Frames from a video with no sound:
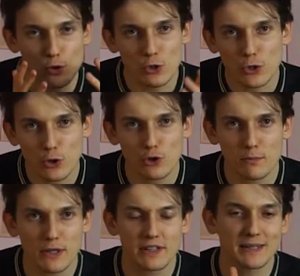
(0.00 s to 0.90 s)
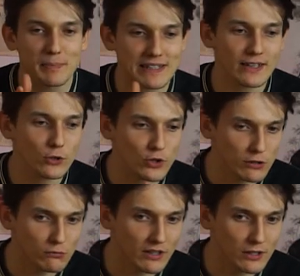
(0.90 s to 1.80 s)
To życzę Ci, żeby spędzanie
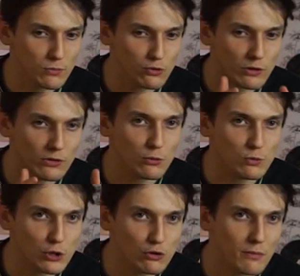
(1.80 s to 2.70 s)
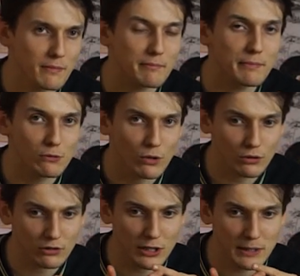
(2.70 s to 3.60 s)
czasu nad tym, tą rzeczą
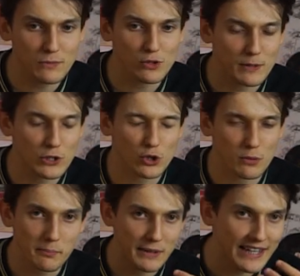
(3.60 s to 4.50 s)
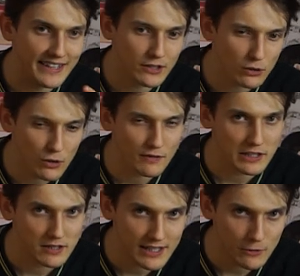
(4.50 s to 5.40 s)
było tym, co będziesz
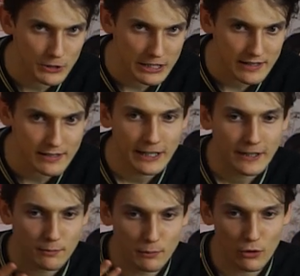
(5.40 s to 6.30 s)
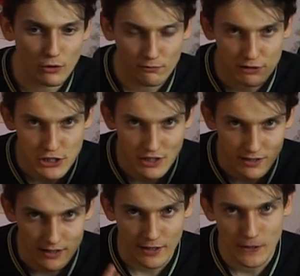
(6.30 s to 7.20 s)
pielęgnować cały czas, bo
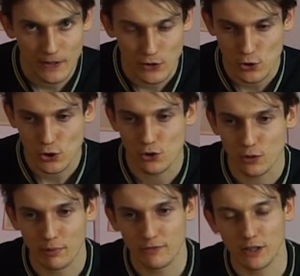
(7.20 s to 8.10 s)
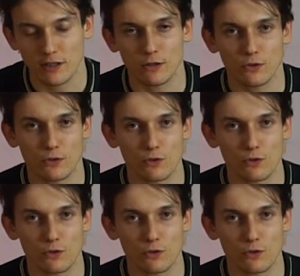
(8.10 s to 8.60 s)
właśnie takie rzeczy pewnie